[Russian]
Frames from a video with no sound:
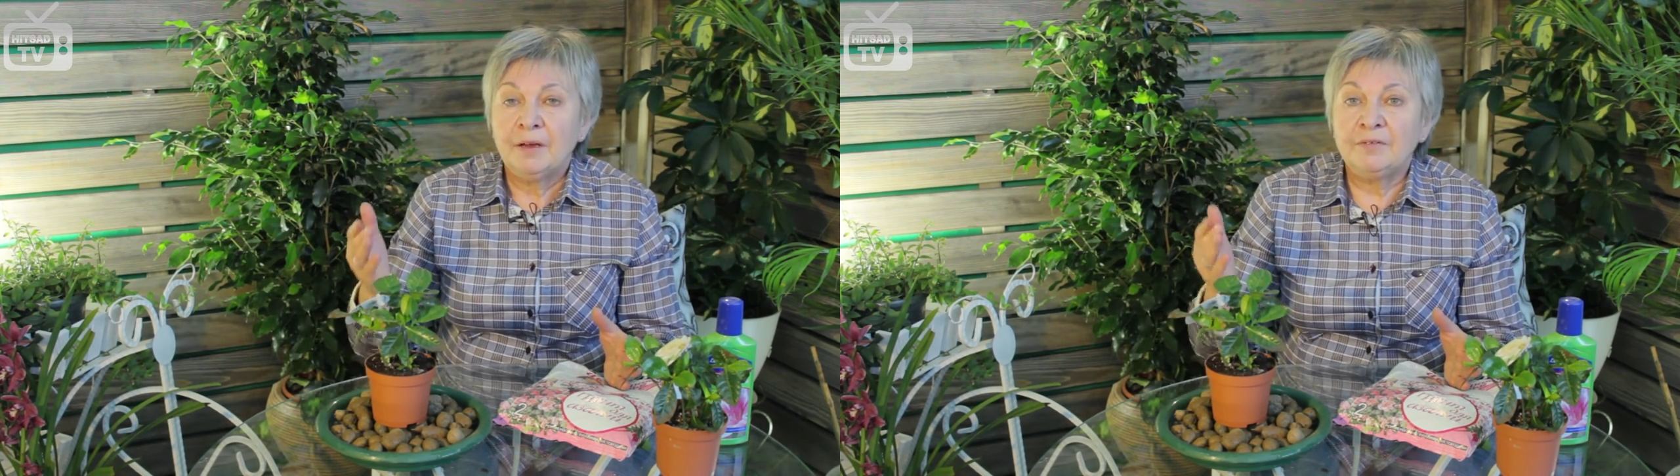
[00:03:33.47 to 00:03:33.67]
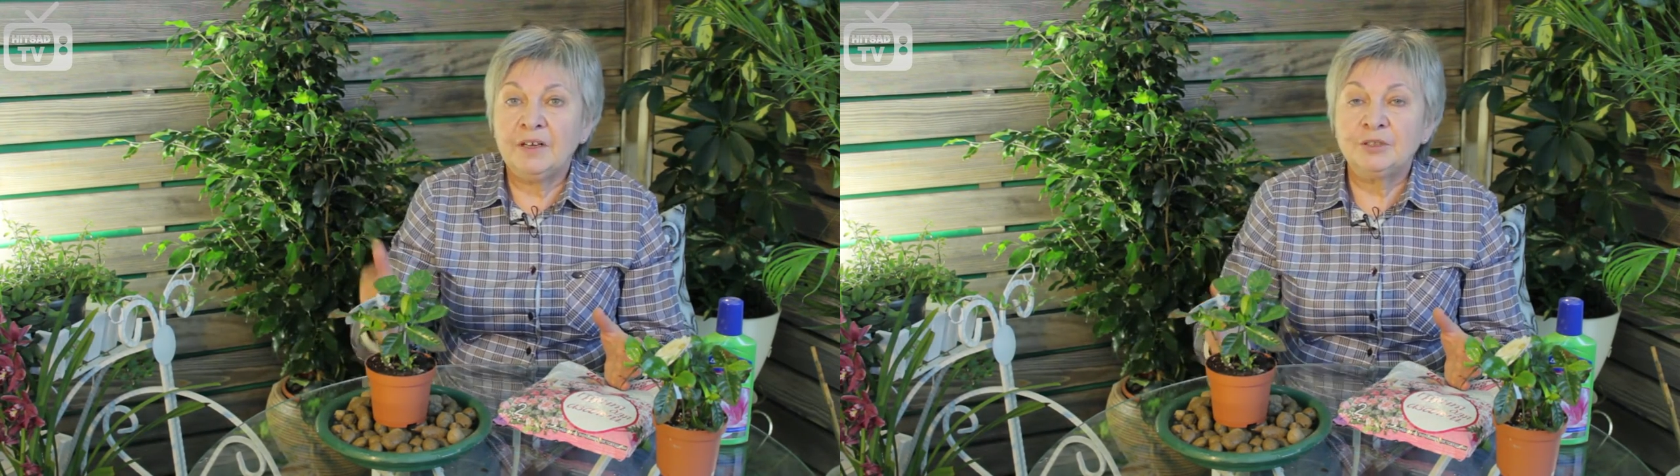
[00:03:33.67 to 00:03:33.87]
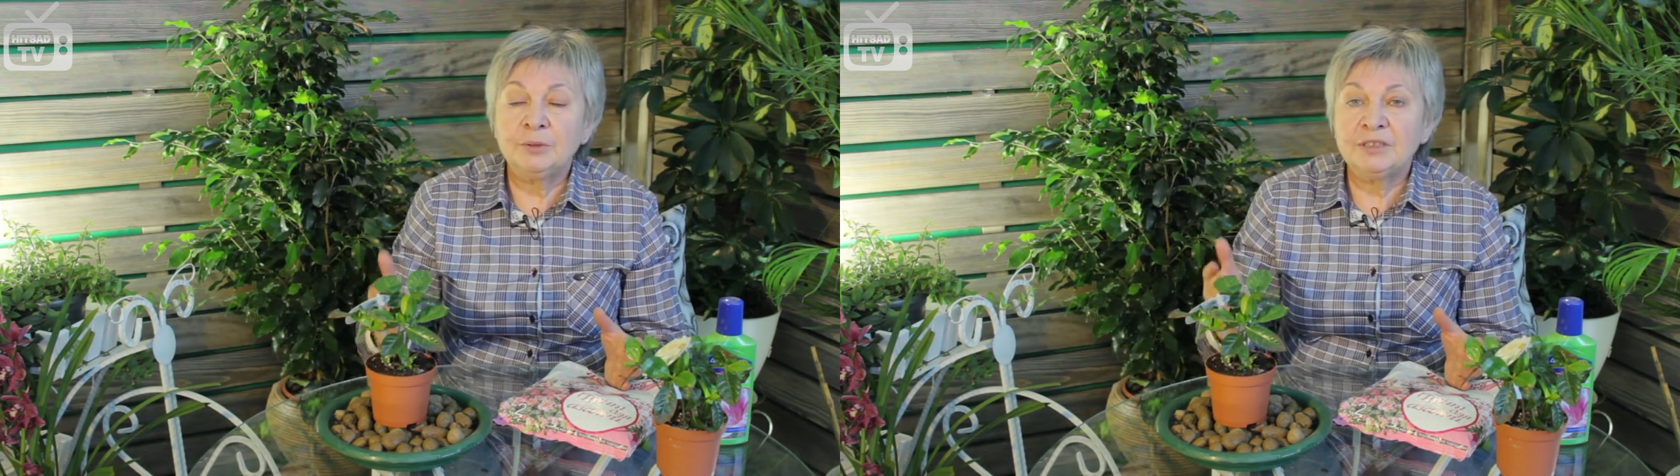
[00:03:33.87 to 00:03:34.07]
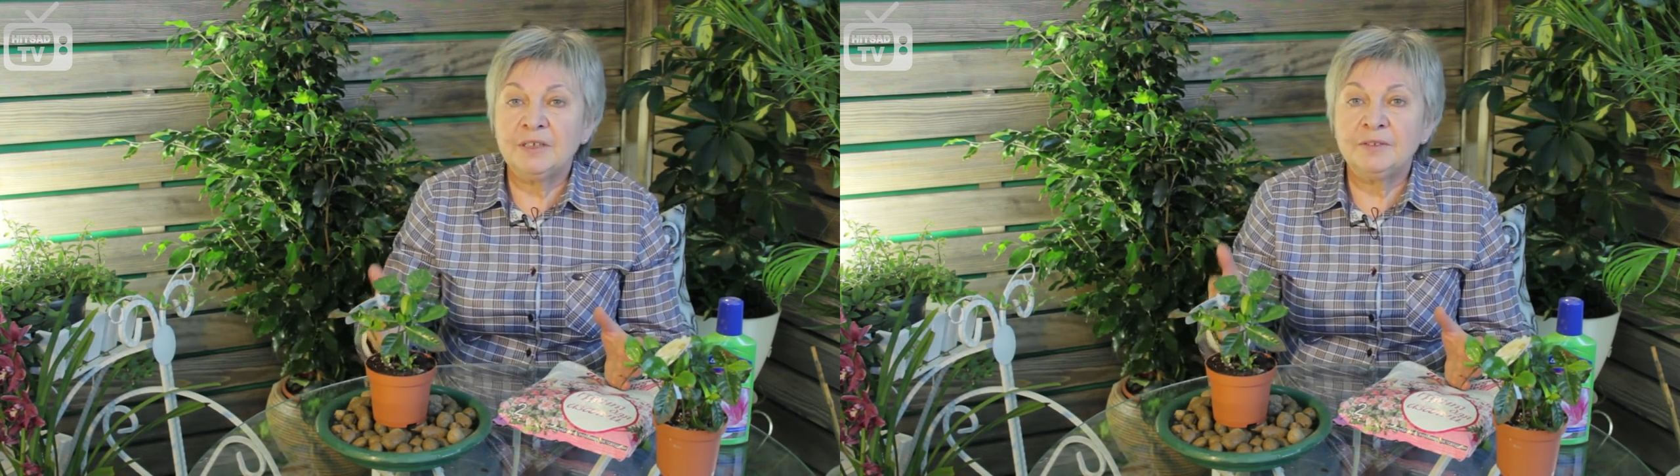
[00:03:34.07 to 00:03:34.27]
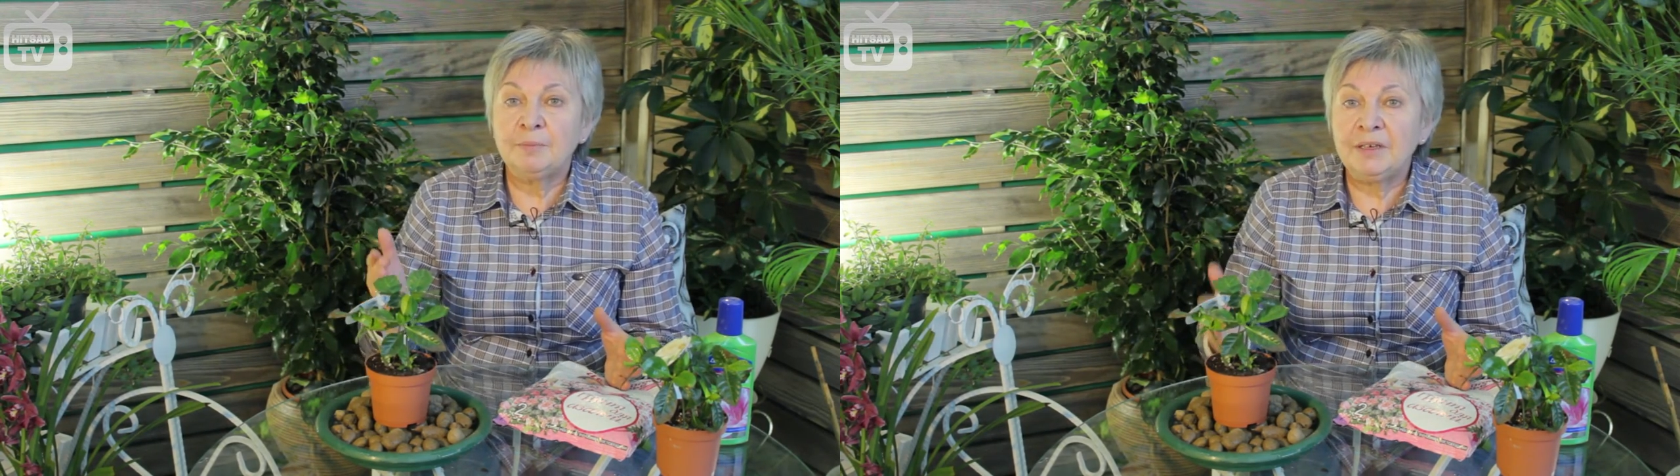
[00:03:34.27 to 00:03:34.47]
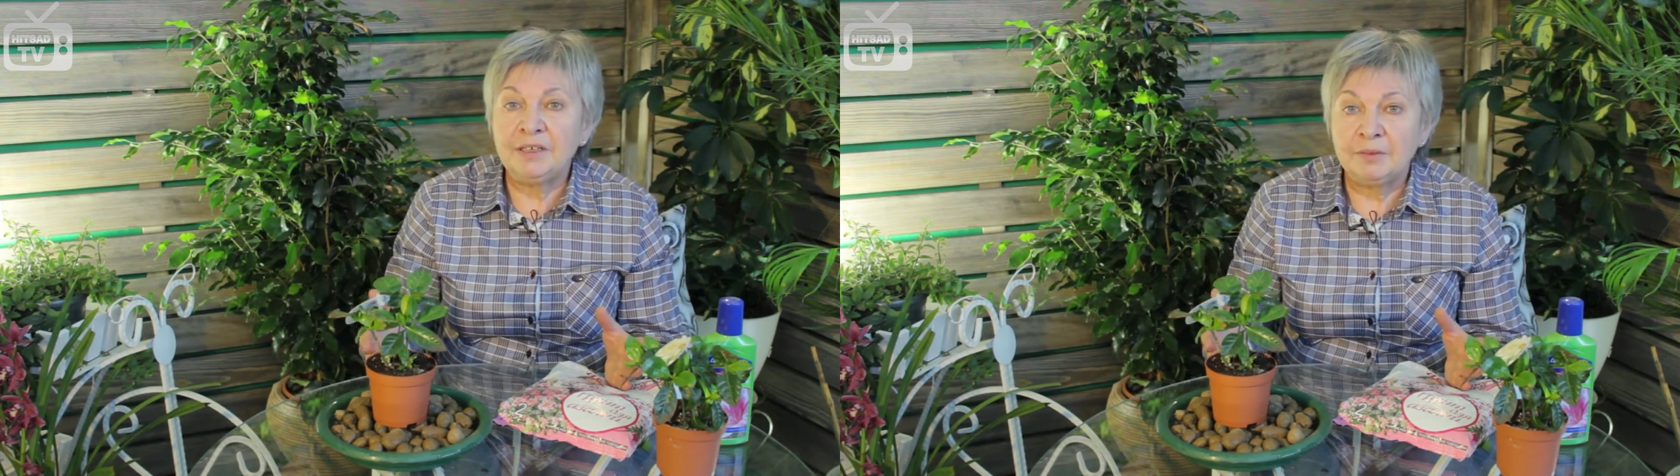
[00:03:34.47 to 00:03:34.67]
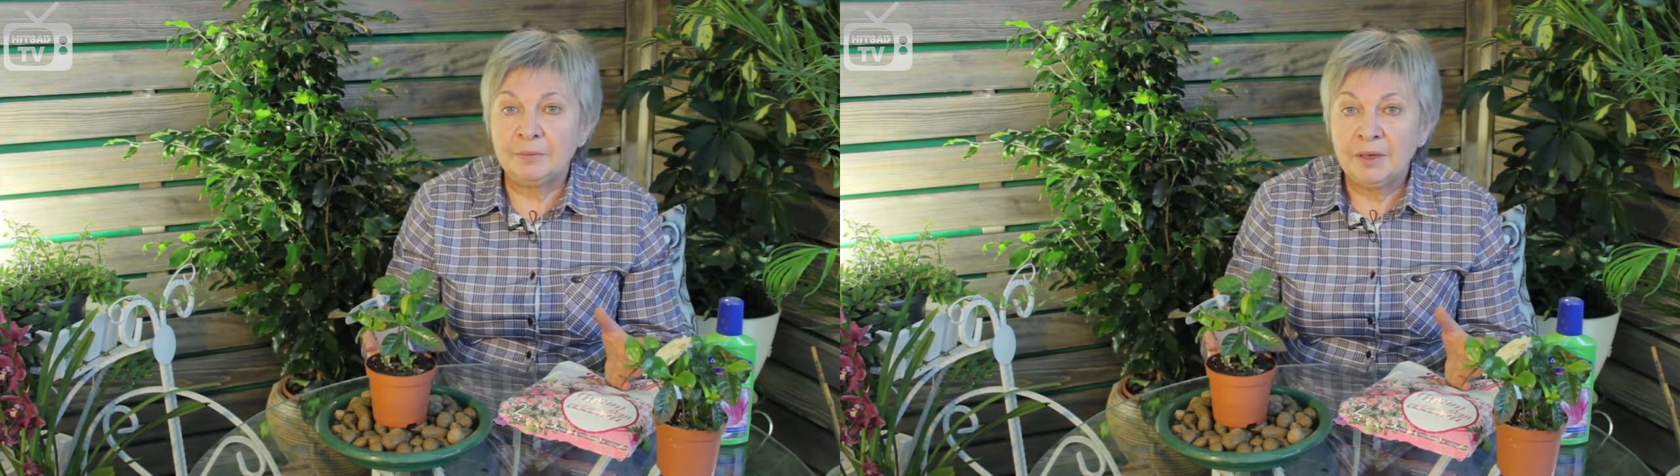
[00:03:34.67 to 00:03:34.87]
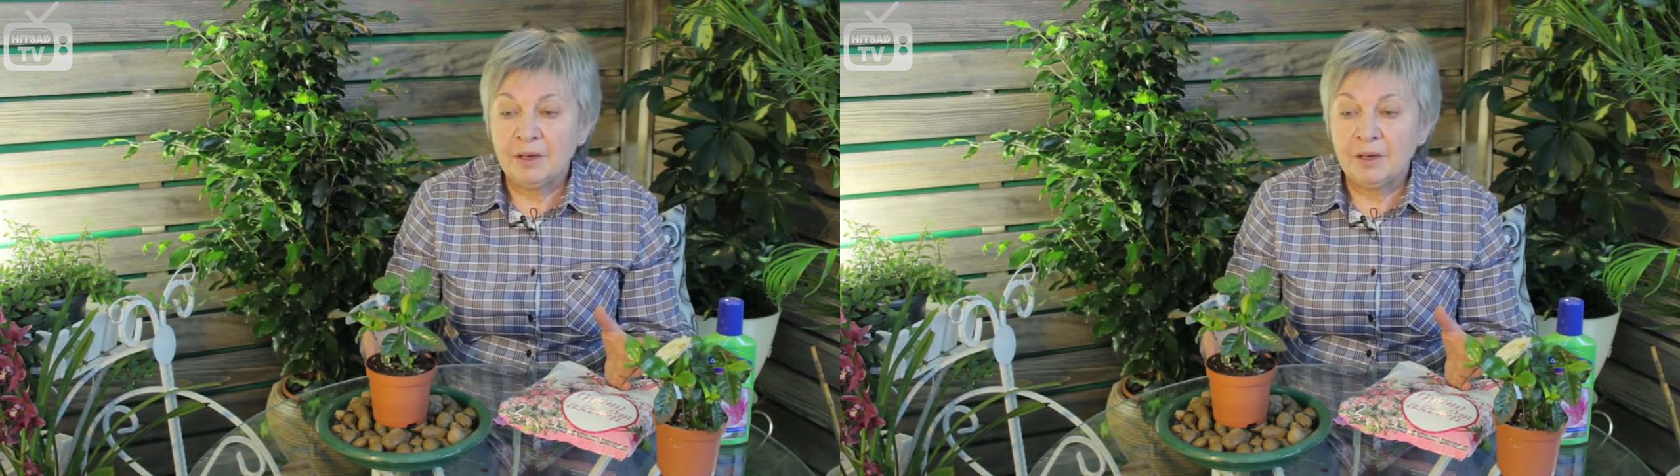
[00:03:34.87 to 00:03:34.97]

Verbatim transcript: в горшок с автополивом.